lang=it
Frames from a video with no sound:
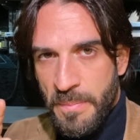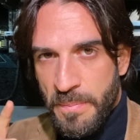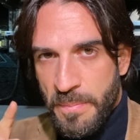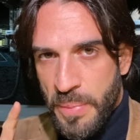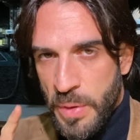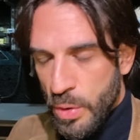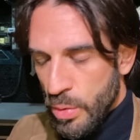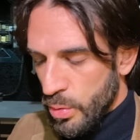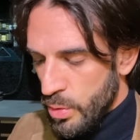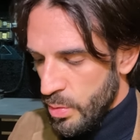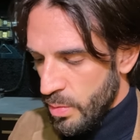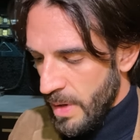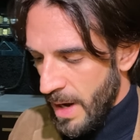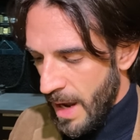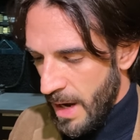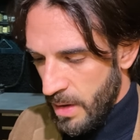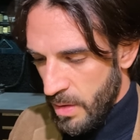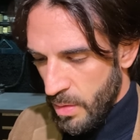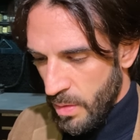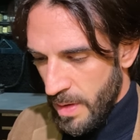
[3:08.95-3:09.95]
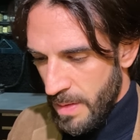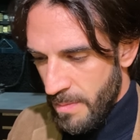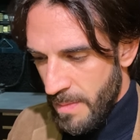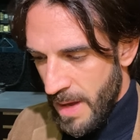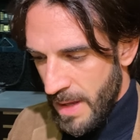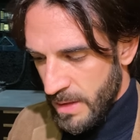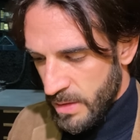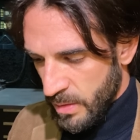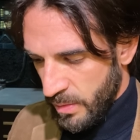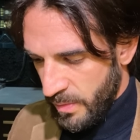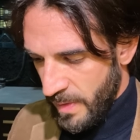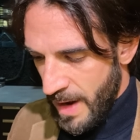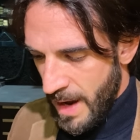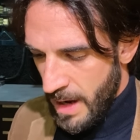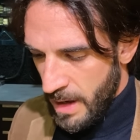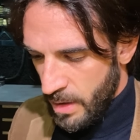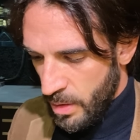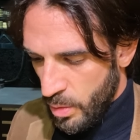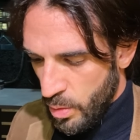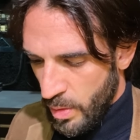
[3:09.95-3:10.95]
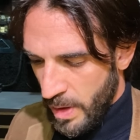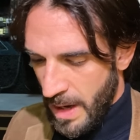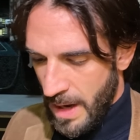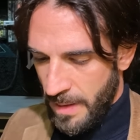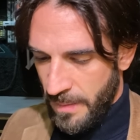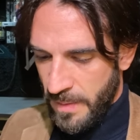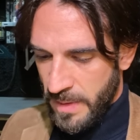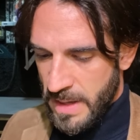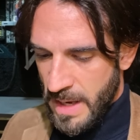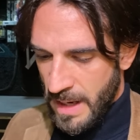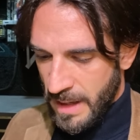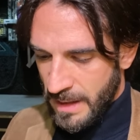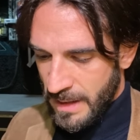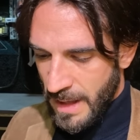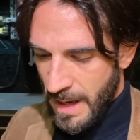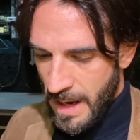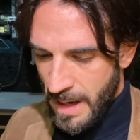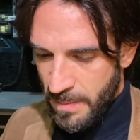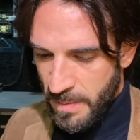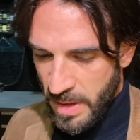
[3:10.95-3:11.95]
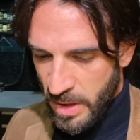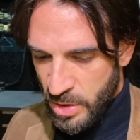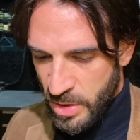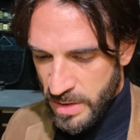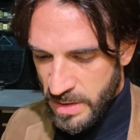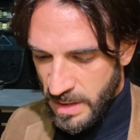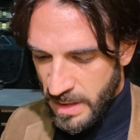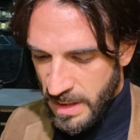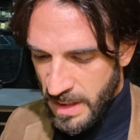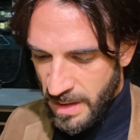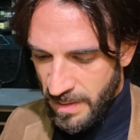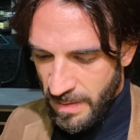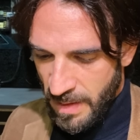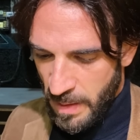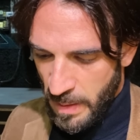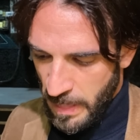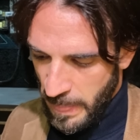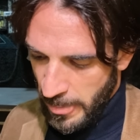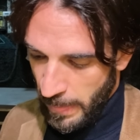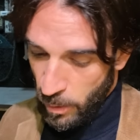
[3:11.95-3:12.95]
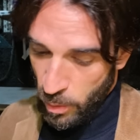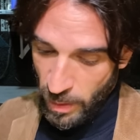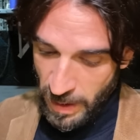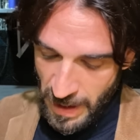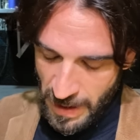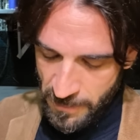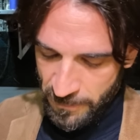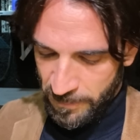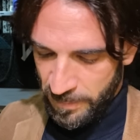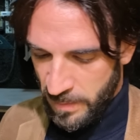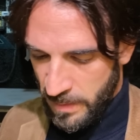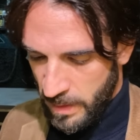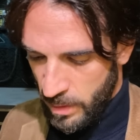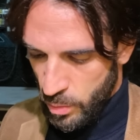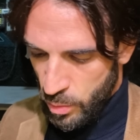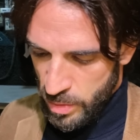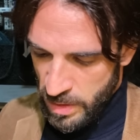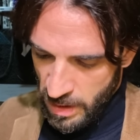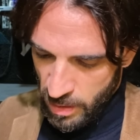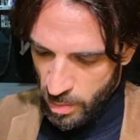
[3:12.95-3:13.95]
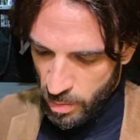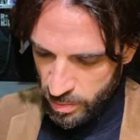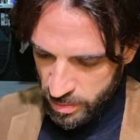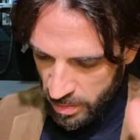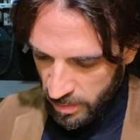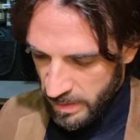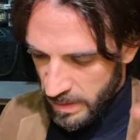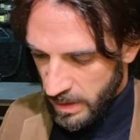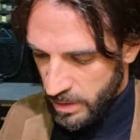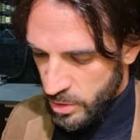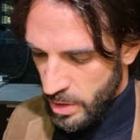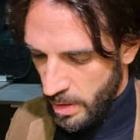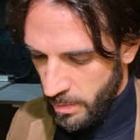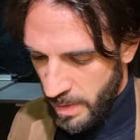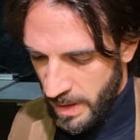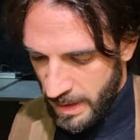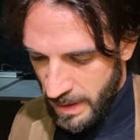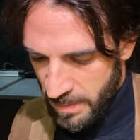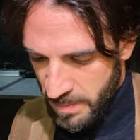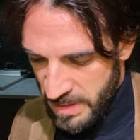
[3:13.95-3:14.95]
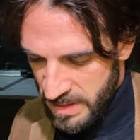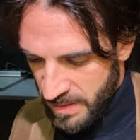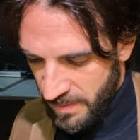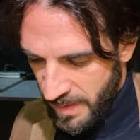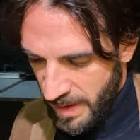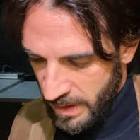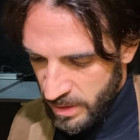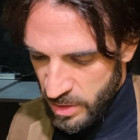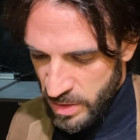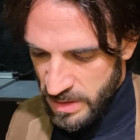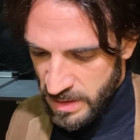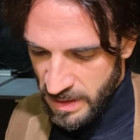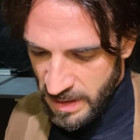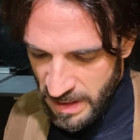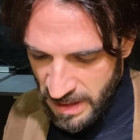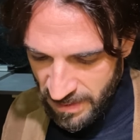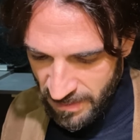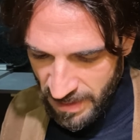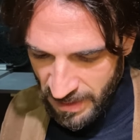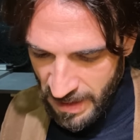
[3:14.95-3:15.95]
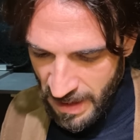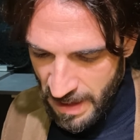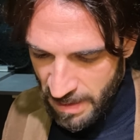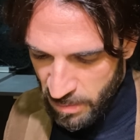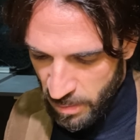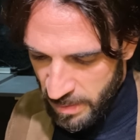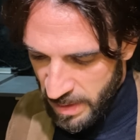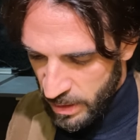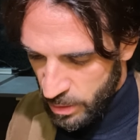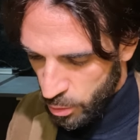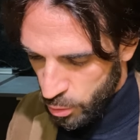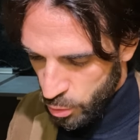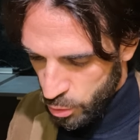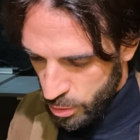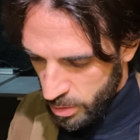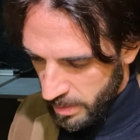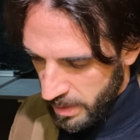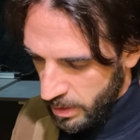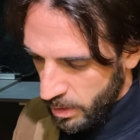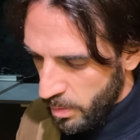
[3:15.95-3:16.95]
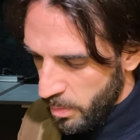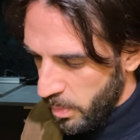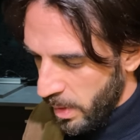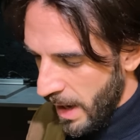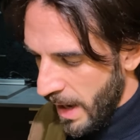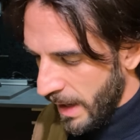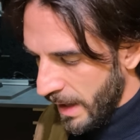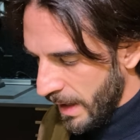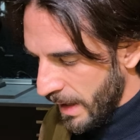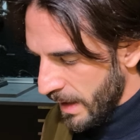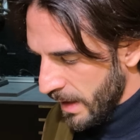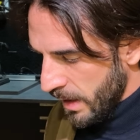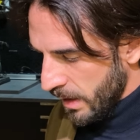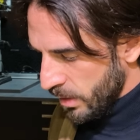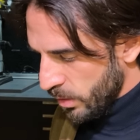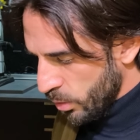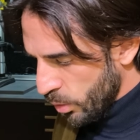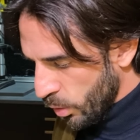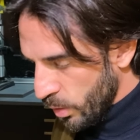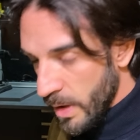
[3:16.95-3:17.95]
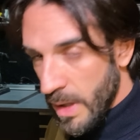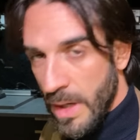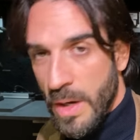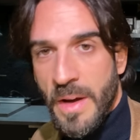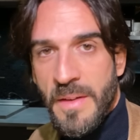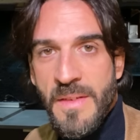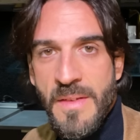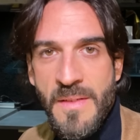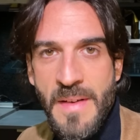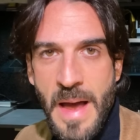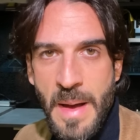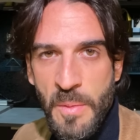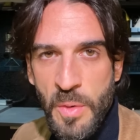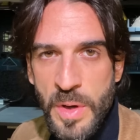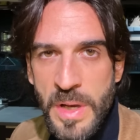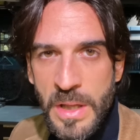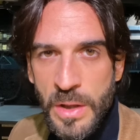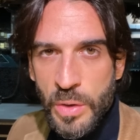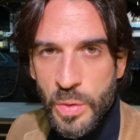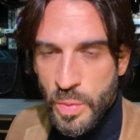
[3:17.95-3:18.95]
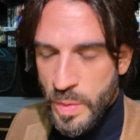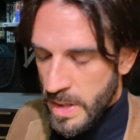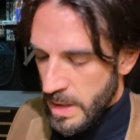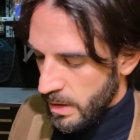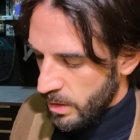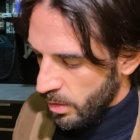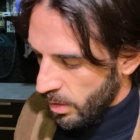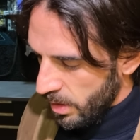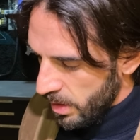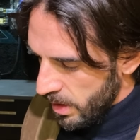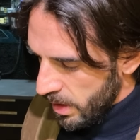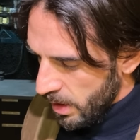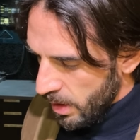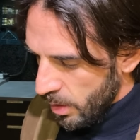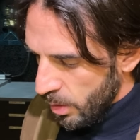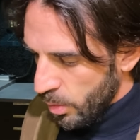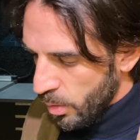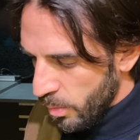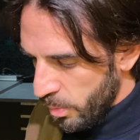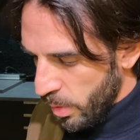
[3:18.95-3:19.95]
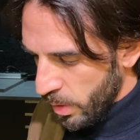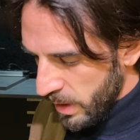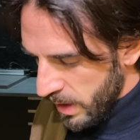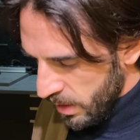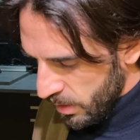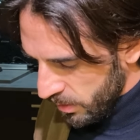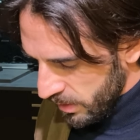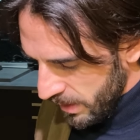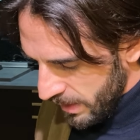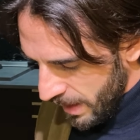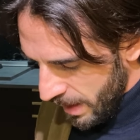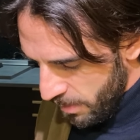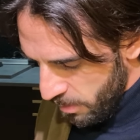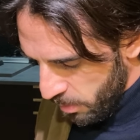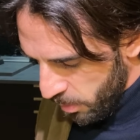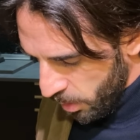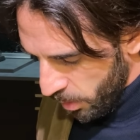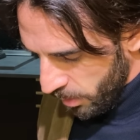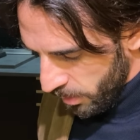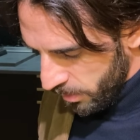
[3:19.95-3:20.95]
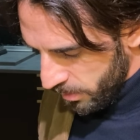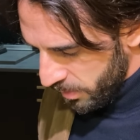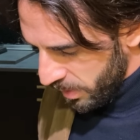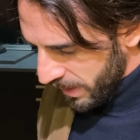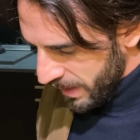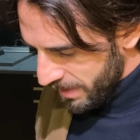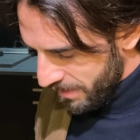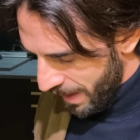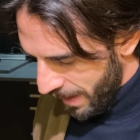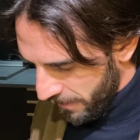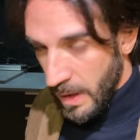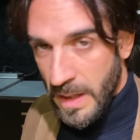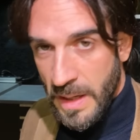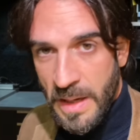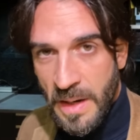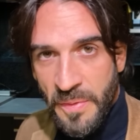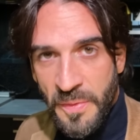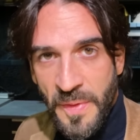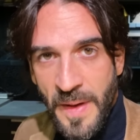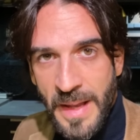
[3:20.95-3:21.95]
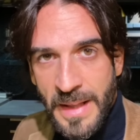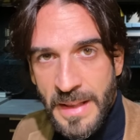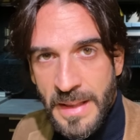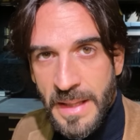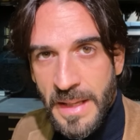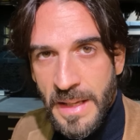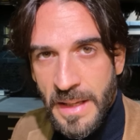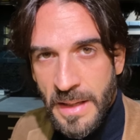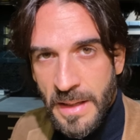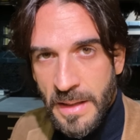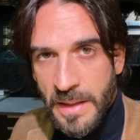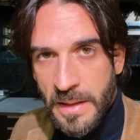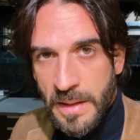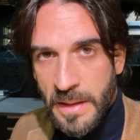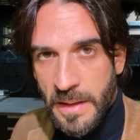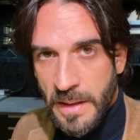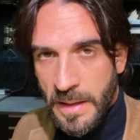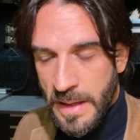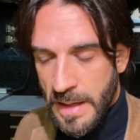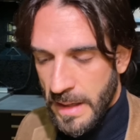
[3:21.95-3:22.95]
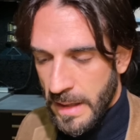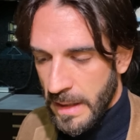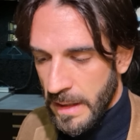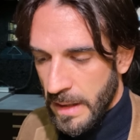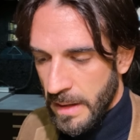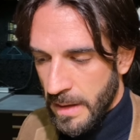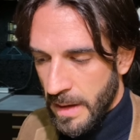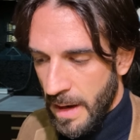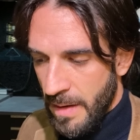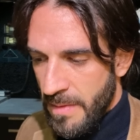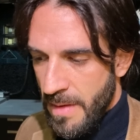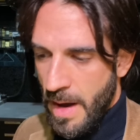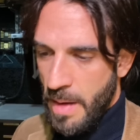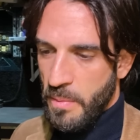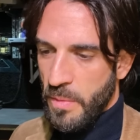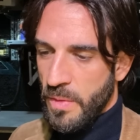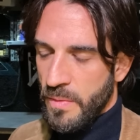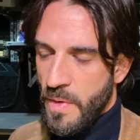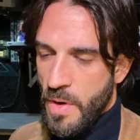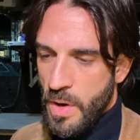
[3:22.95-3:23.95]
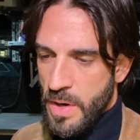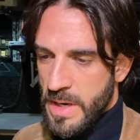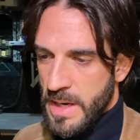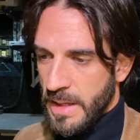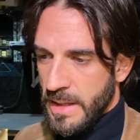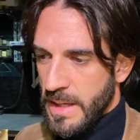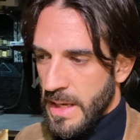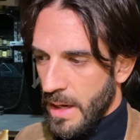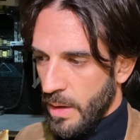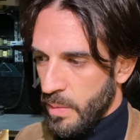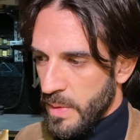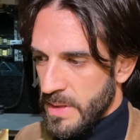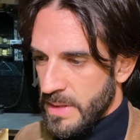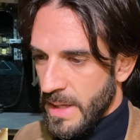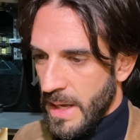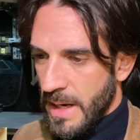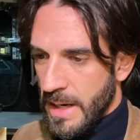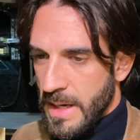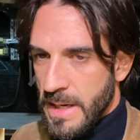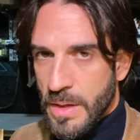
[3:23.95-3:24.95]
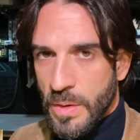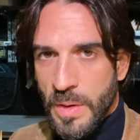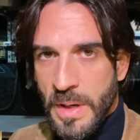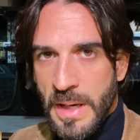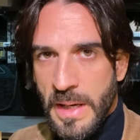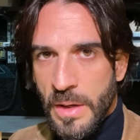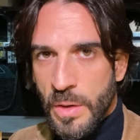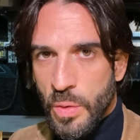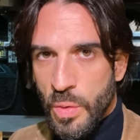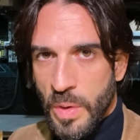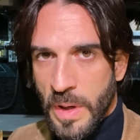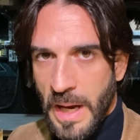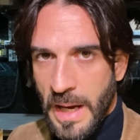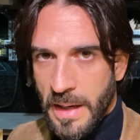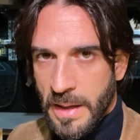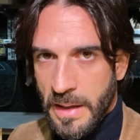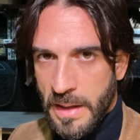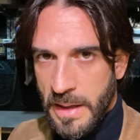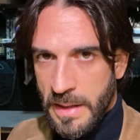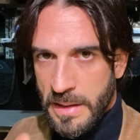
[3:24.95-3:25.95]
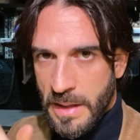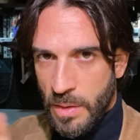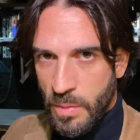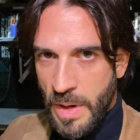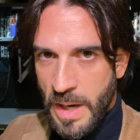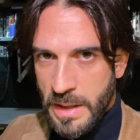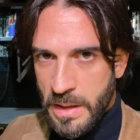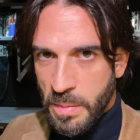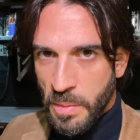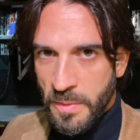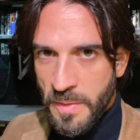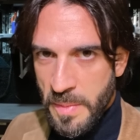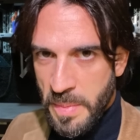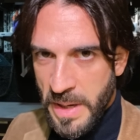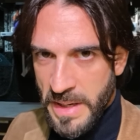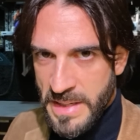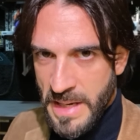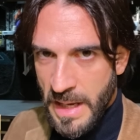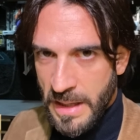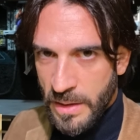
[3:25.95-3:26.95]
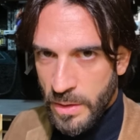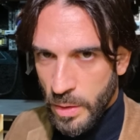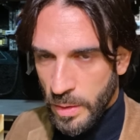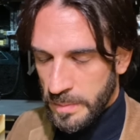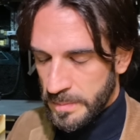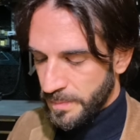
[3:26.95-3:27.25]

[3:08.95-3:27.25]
più di un anno e mezzo fa, ora Young Timer ci scrive, ora luglio-agosto, quindi già qualche mese fa, ci scrive che è il momento giusto per comprarla, noi l'avevamo intuito un pochino di tempo prima. In effetti eh, avevamo voglia di acquistare io e Luca, che tra un attimo vi presento,